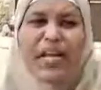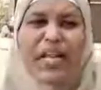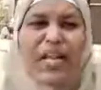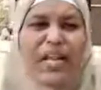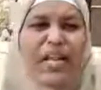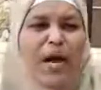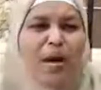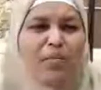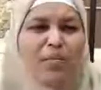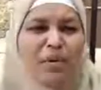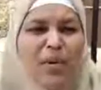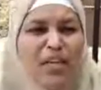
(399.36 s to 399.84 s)

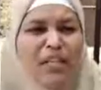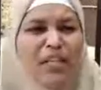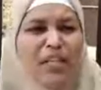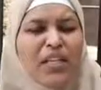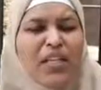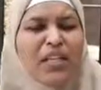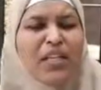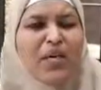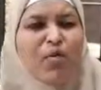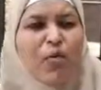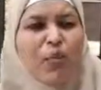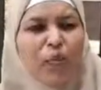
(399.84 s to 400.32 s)
மரத்தடியில்
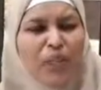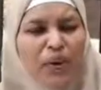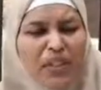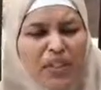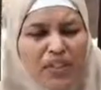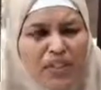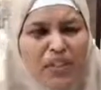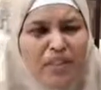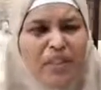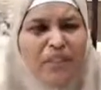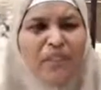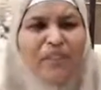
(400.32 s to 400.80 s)
அமர்ந்து இந்த
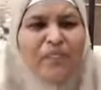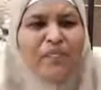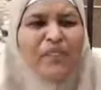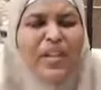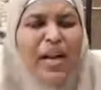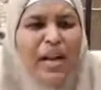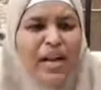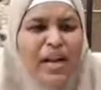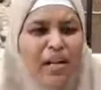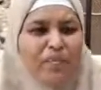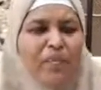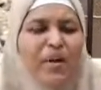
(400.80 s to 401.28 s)
ஒப்பந்தம்
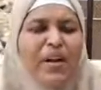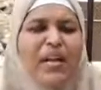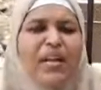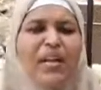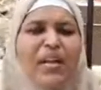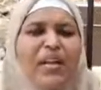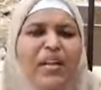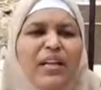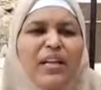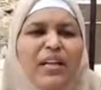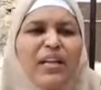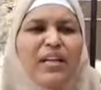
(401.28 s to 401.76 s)

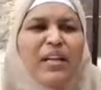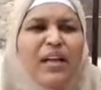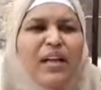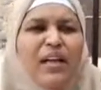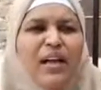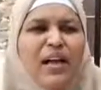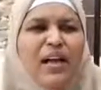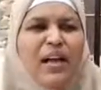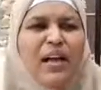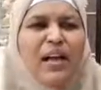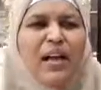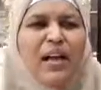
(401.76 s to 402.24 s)
நடைபெற்றிருக்கு